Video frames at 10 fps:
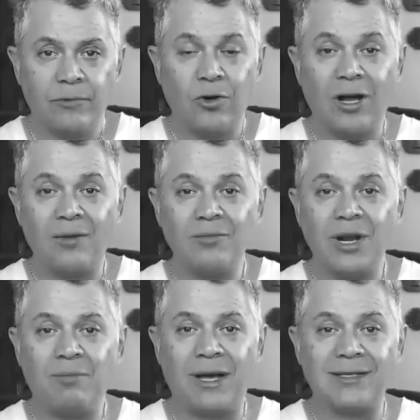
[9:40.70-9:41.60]
no cambia
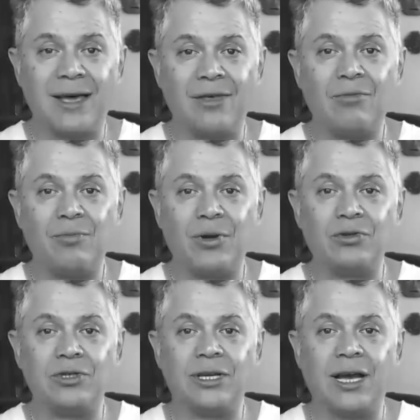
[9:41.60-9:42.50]
el pasado, pero
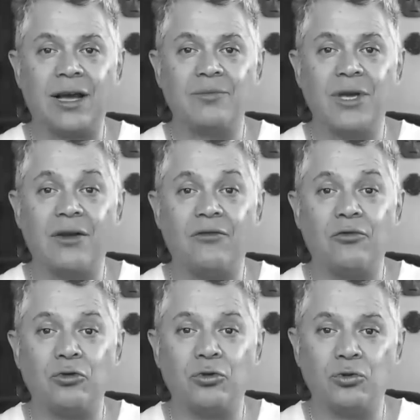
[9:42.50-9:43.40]
sí cambia el
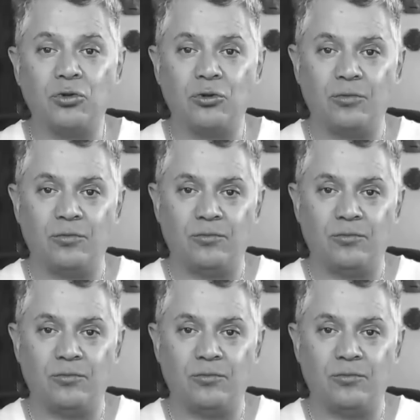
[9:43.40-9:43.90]
futuro.